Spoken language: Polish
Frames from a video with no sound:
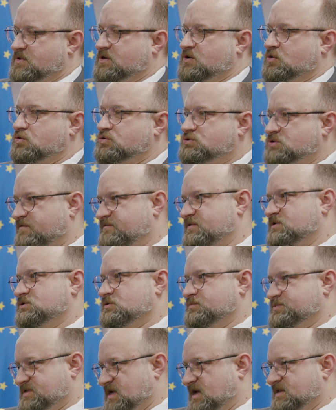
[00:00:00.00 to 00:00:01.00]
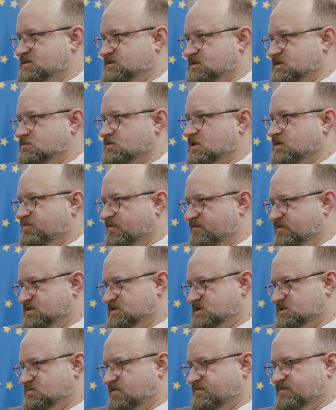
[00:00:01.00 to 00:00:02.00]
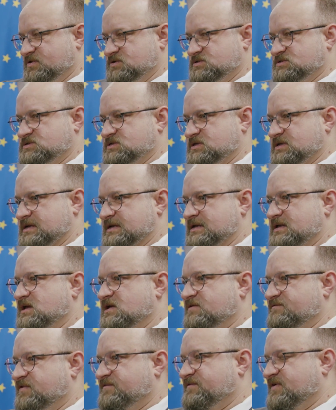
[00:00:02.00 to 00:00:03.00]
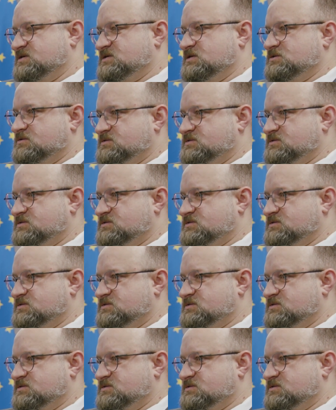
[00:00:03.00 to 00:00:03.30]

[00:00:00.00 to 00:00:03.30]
kluczowych substancji, które powinniśmy w Polsce wytwarzać.